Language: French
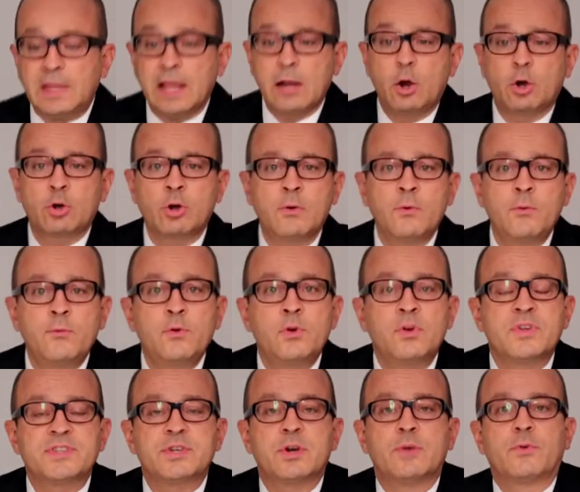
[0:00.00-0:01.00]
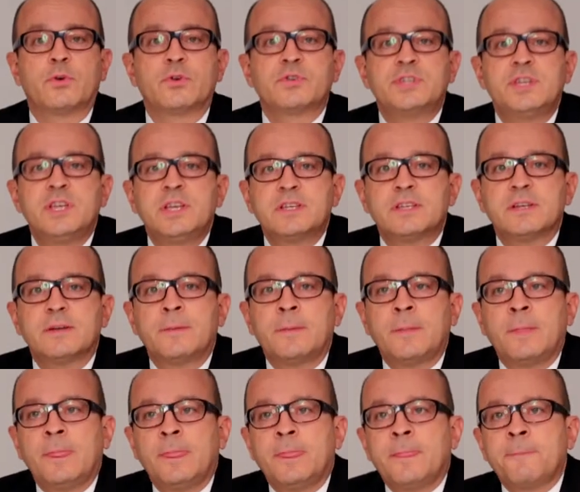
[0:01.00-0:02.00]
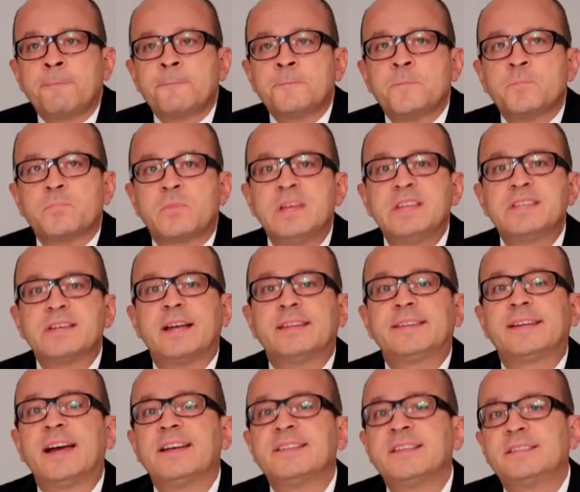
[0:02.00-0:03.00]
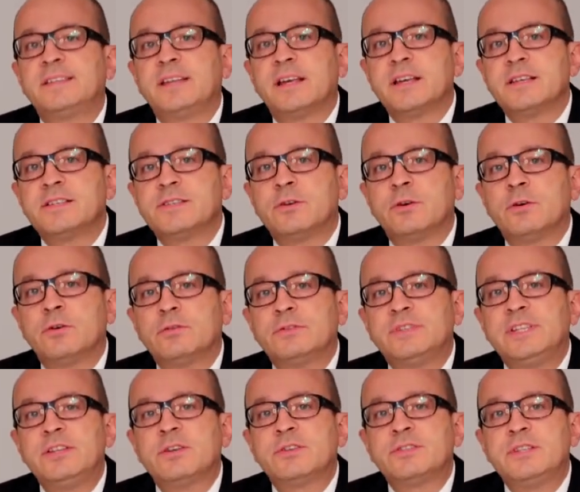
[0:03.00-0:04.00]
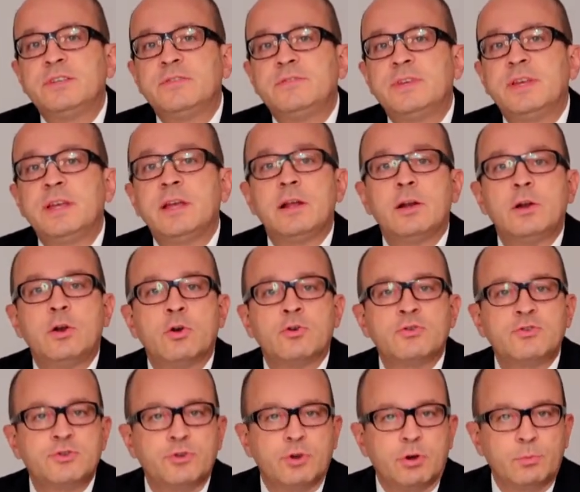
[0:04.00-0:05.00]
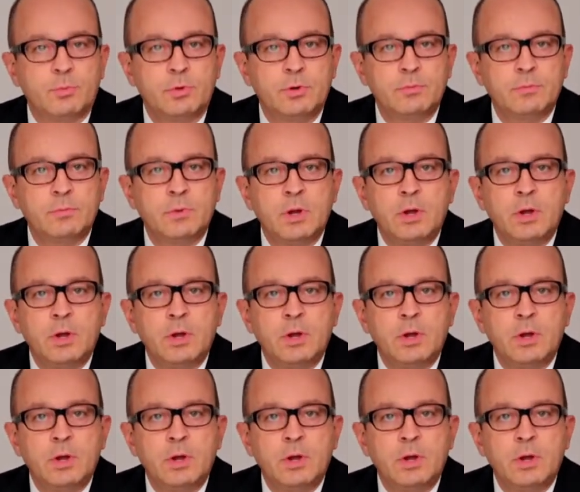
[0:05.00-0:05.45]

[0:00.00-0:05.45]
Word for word: Alors quand vous vous lancez en franchise, il sera très intéressant d'identifier l'ensemble